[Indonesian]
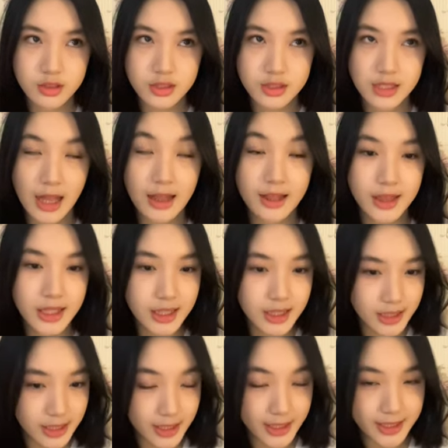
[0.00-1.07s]

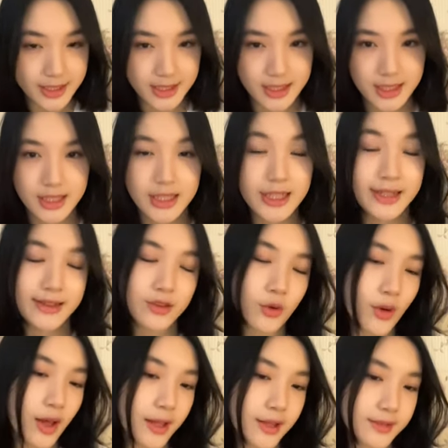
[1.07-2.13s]
salting dikit sih dikit
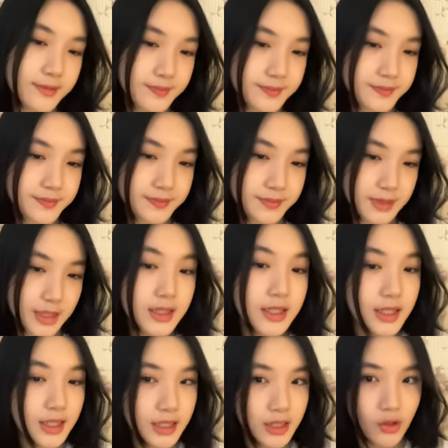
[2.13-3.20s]
doang
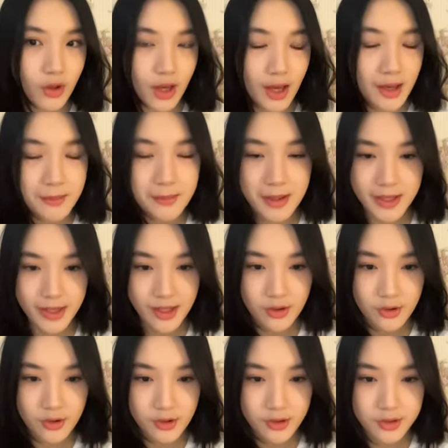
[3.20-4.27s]
dikit doang nggak banyak
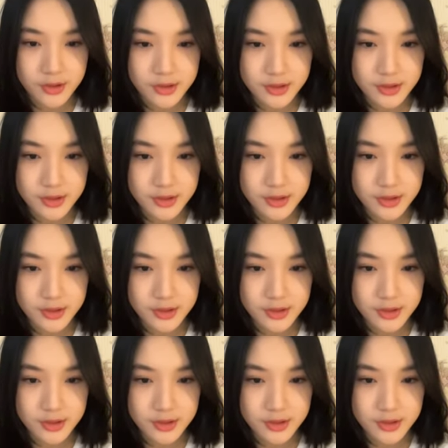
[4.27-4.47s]
kok